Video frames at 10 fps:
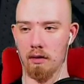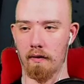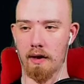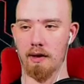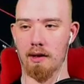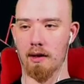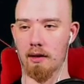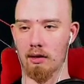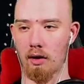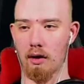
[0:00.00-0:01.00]
was
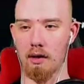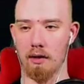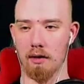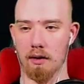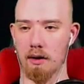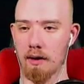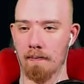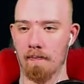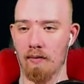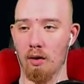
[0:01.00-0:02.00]
zur Hölle?
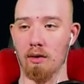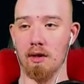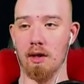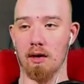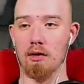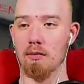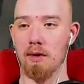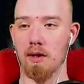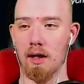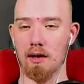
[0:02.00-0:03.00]
Und er sah aus
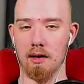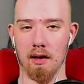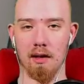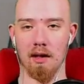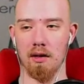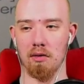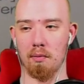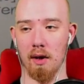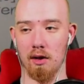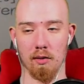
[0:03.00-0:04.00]
wie ein alter Sack, also
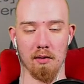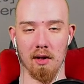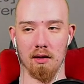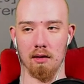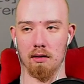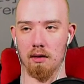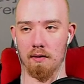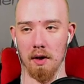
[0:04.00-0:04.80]
Benjamin Button. Auf